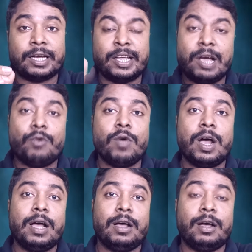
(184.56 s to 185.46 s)
किया
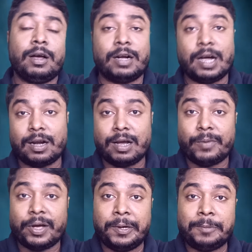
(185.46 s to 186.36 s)
हुआ
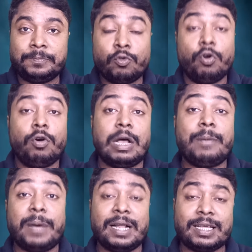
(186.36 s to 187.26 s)
कारनामा है तो
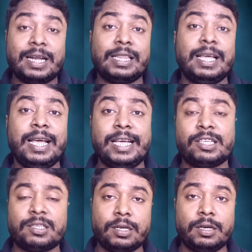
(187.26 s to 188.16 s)
अब बात करते हैं
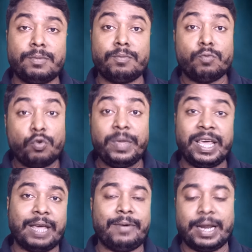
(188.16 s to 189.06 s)
इस
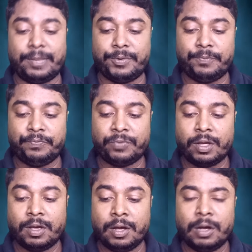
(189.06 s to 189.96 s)
मूवी के बारे में
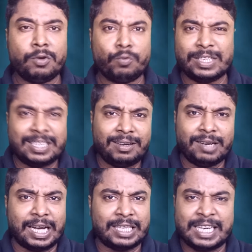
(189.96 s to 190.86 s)
कुछ
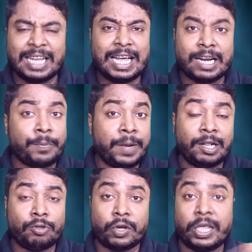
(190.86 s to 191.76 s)
ज़्यादा
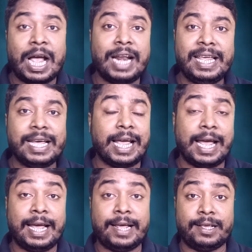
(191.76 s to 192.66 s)
रिवील तो किया नहीं
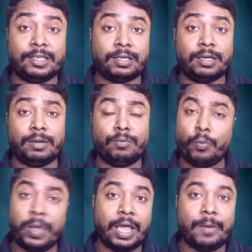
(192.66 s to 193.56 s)
गया है इस
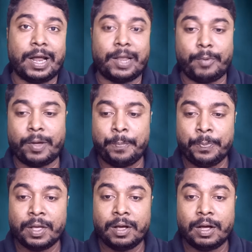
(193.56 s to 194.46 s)
मूवी के बारे में
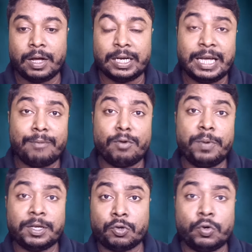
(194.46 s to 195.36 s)
ये
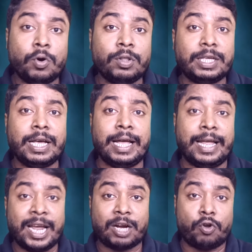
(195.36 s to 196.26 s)
मूवी शुरू होती है
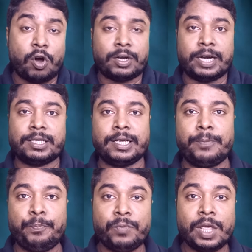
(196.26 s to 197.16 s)
एक डॉक्टर
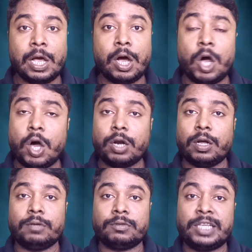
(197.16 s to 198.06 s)
से और
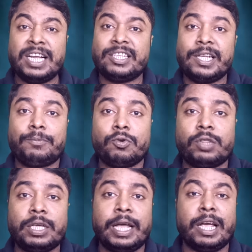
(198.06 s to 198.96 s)
सीन शिफ्ट
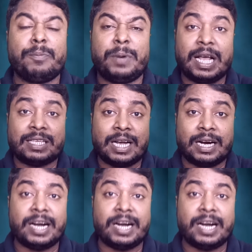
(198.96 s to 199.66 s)
होती है एक बड़ा सा